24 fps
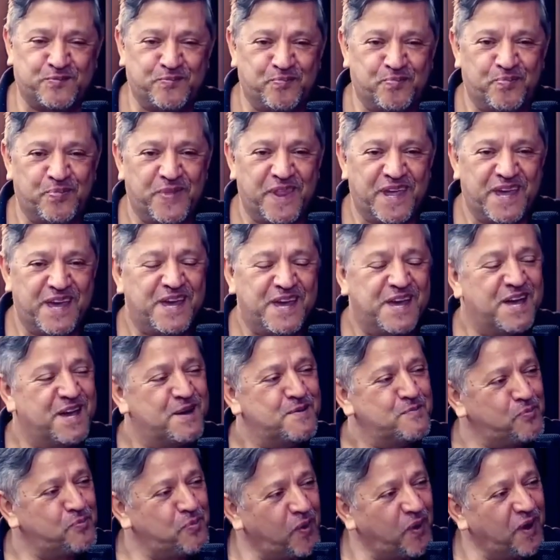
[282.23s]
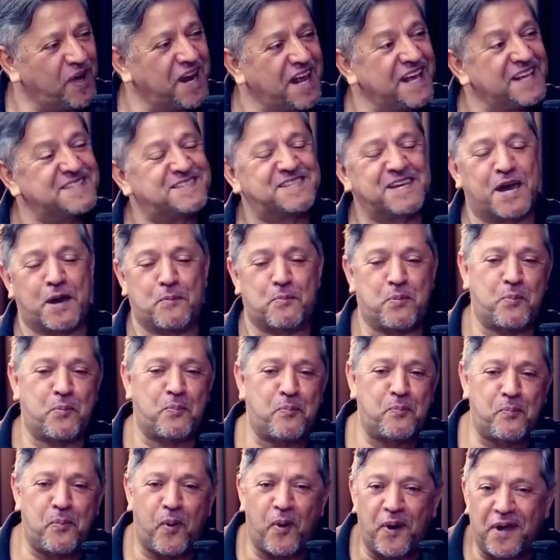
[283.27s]
É, olha lá. Hein? Por exemplo, Polê
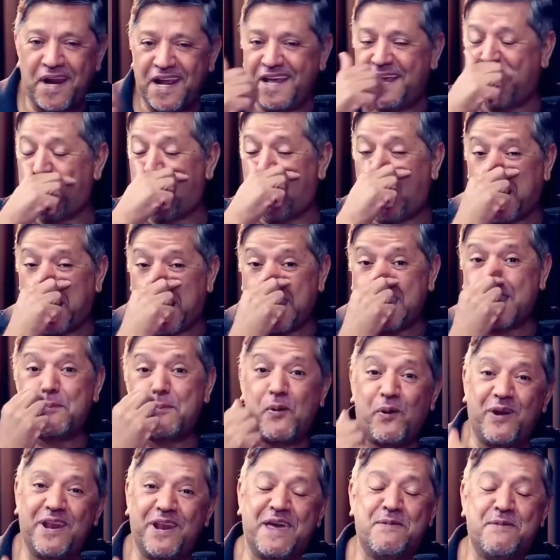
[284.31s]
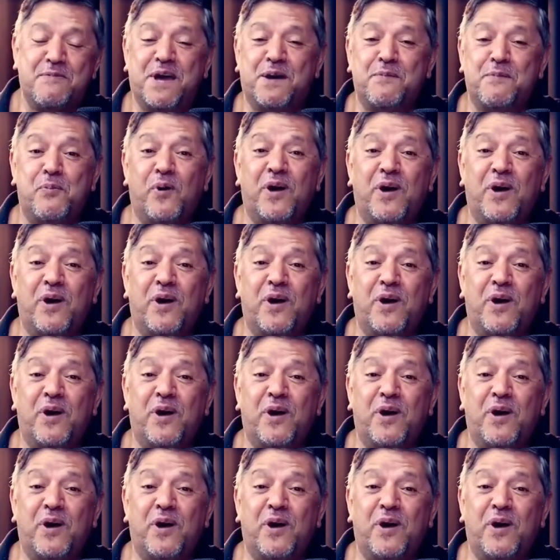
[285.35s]
hora da polêmica. Hora da polêmica.